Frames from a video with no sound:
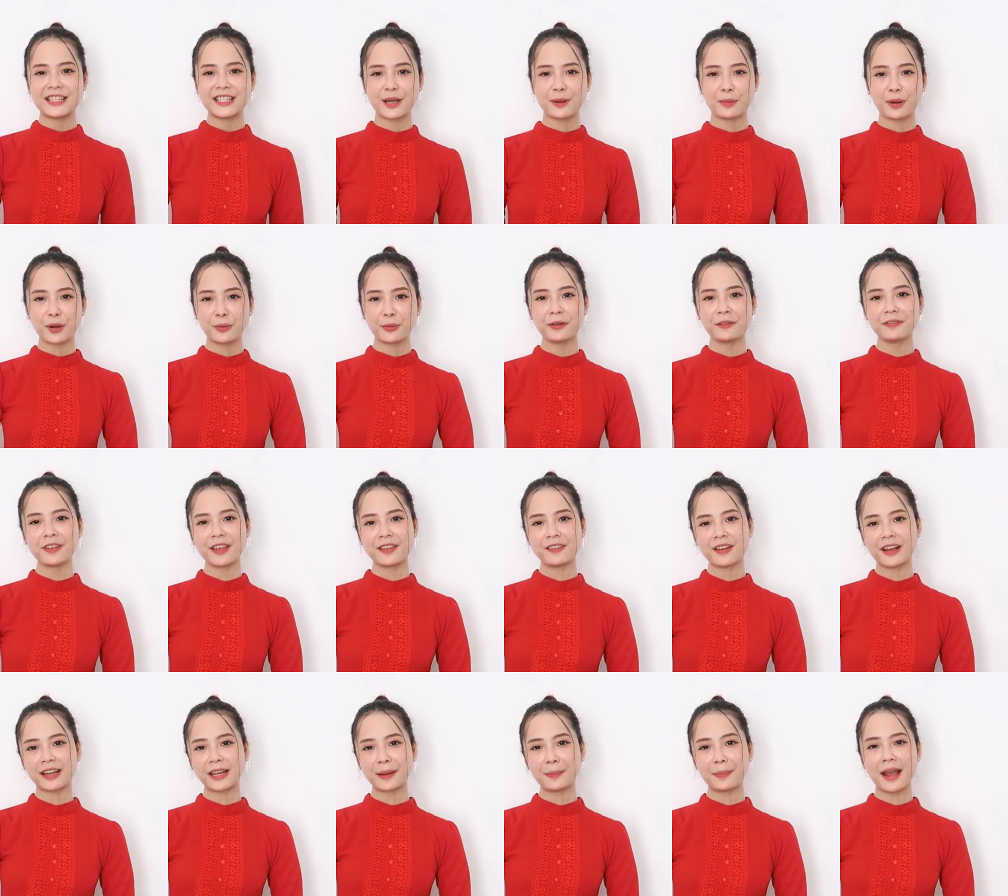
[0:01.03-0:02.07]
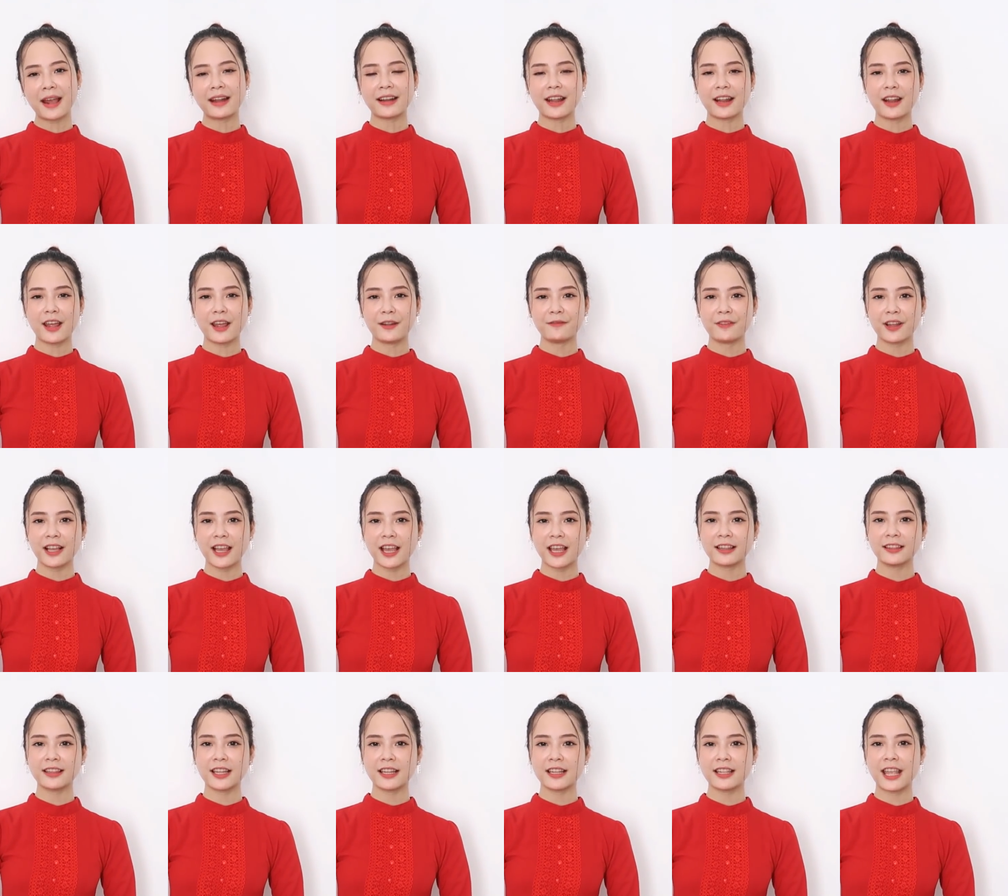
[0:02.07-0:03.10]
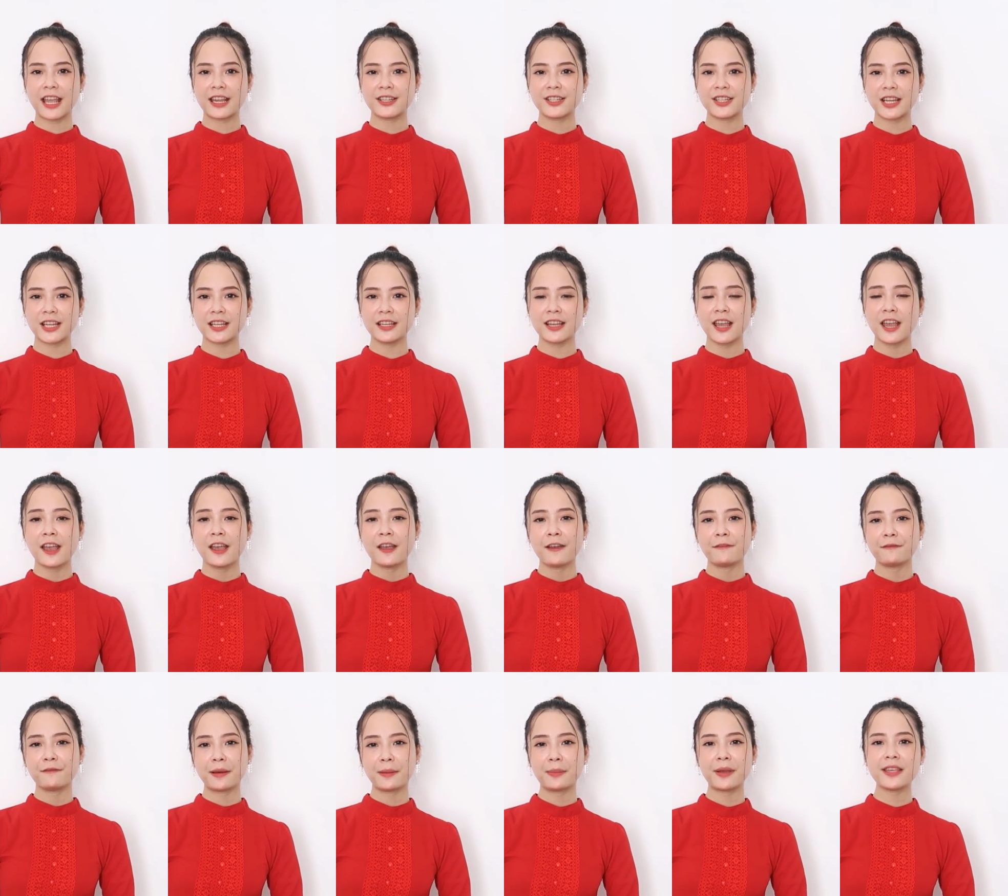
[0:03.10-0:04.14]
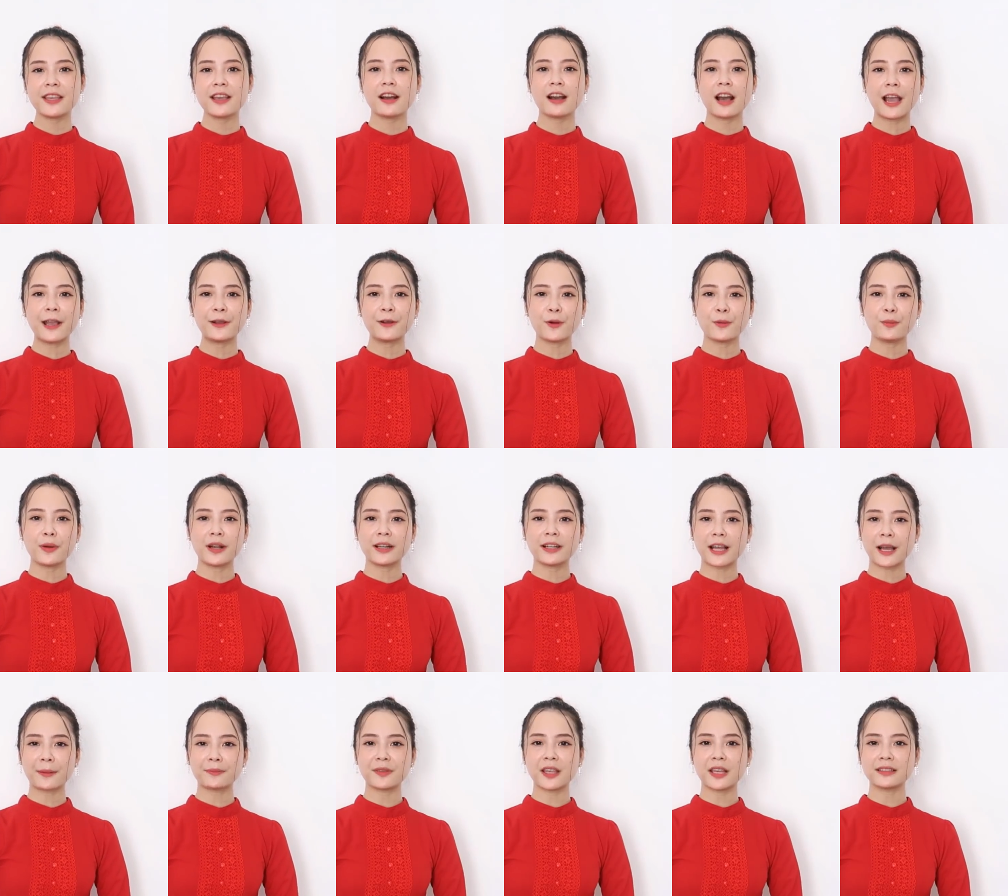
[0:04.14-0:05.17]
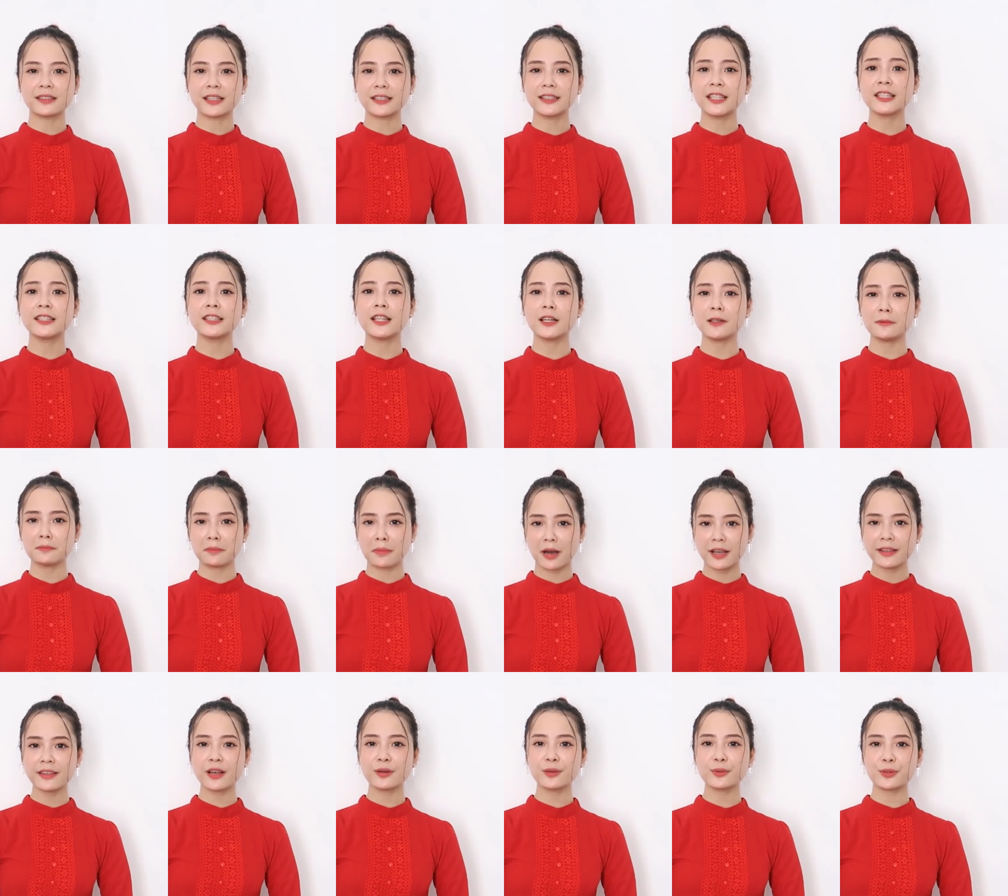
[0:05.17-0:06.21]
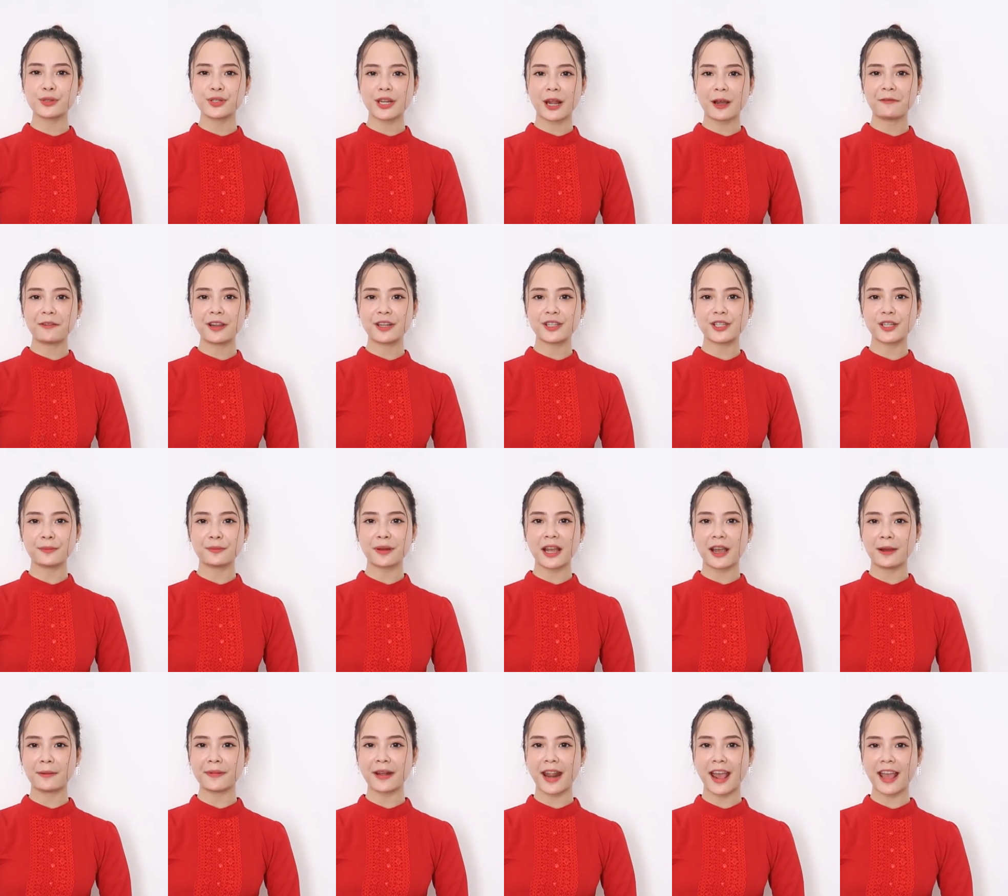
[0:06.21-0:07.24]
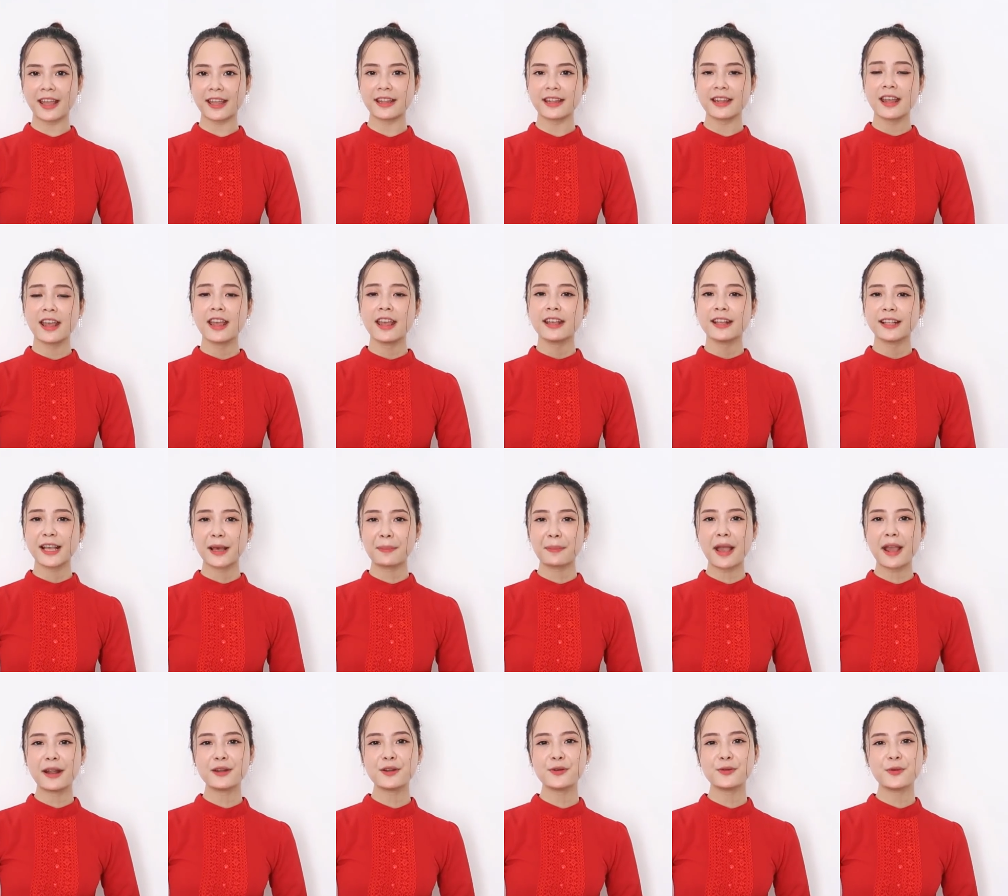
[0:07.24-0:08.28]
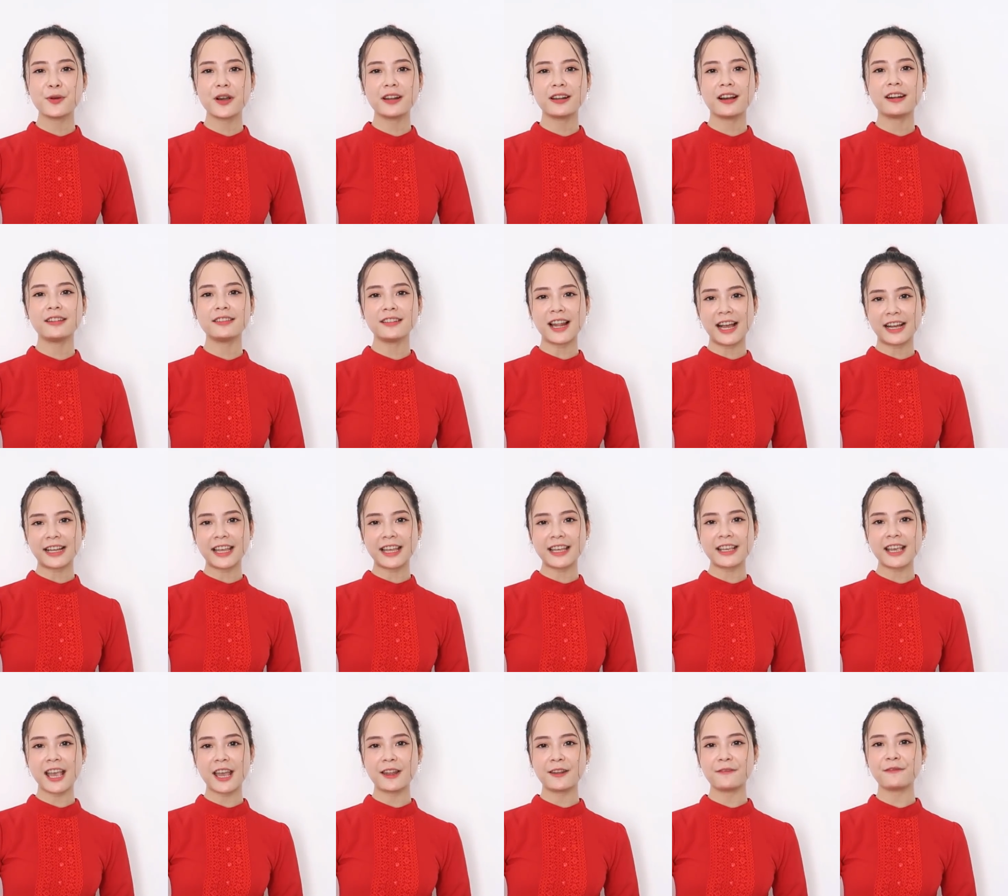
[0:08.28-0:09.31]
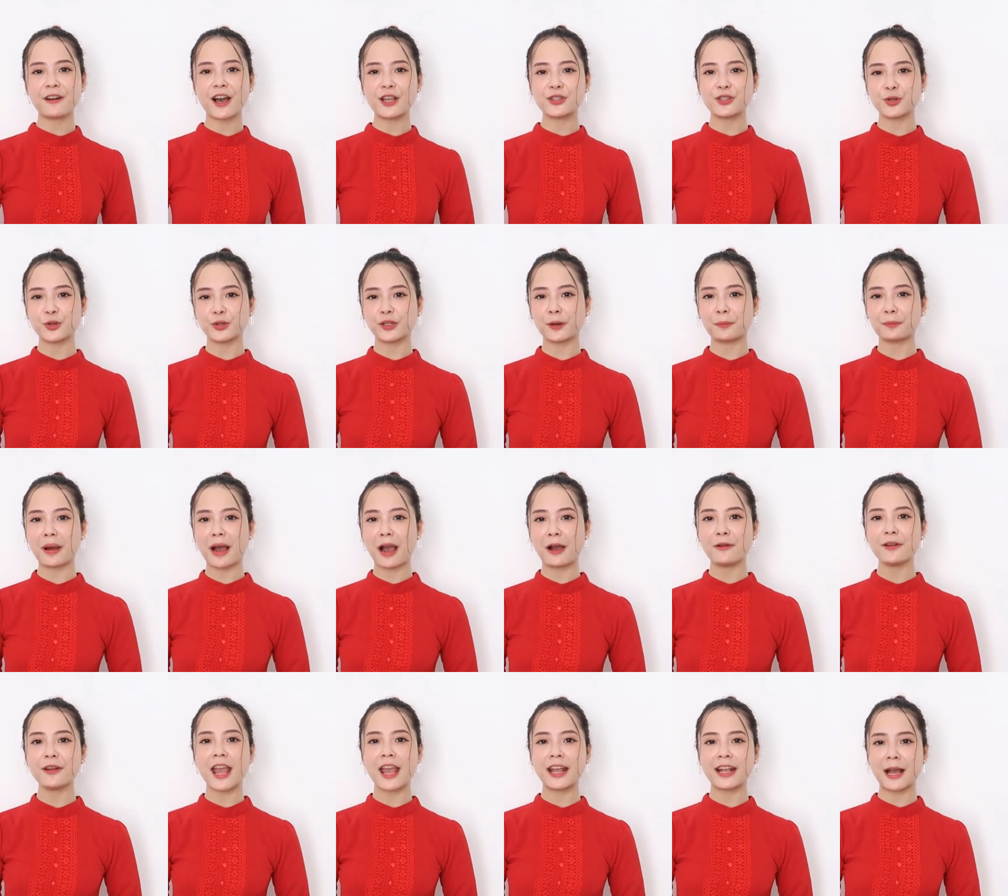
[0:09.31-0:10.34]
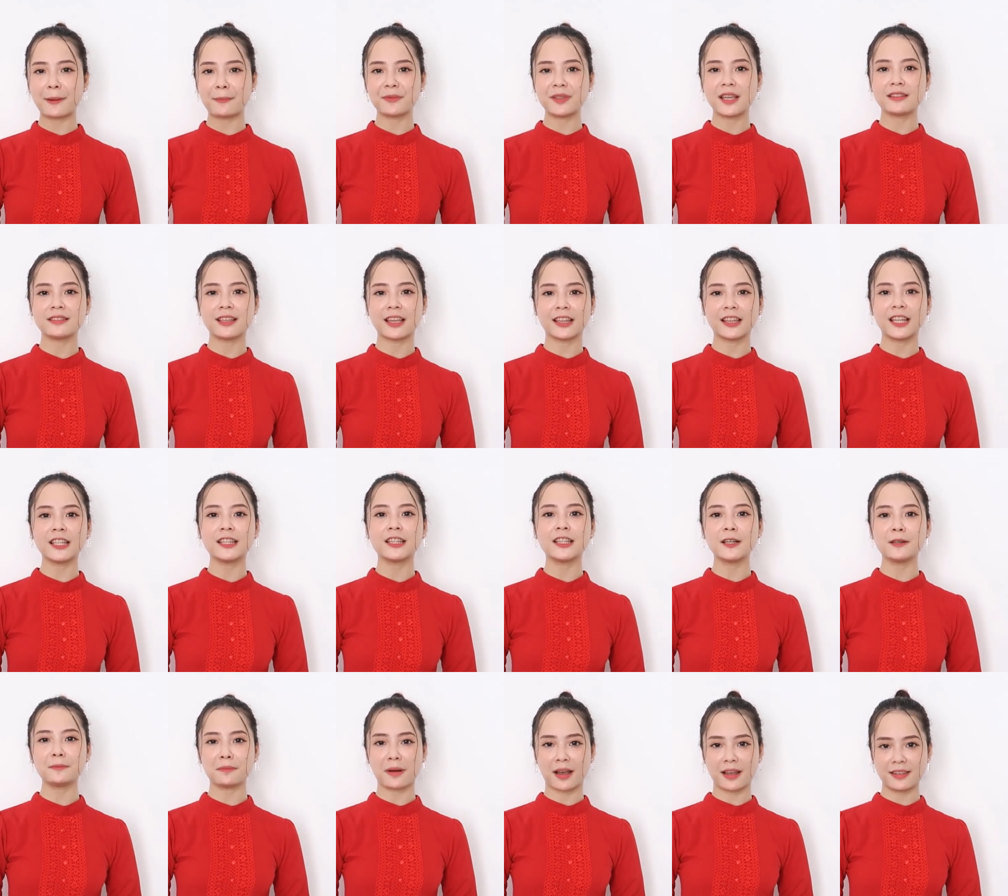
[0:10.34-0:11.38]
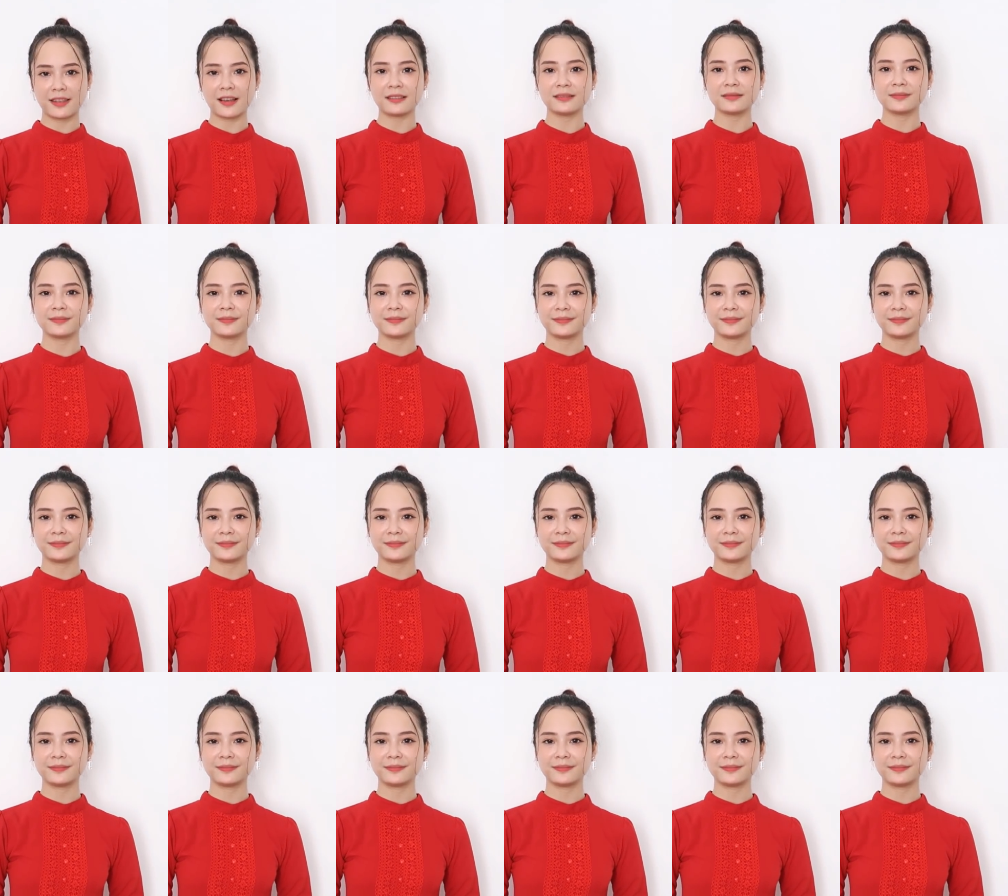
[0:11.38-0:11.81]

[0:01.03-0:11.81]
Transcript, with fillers: Chào mừng quý vị và các bạn đã đến với kênh Tin Giải Trí Và bây giờ hãy cùng mình cập nhật những tin tức mới nhất của Sao Việt trong ngày hôm nay Các bạn đừng quên ấn đăng ký kênh và chuông thông báo để cập nhật những tin tức mới nhất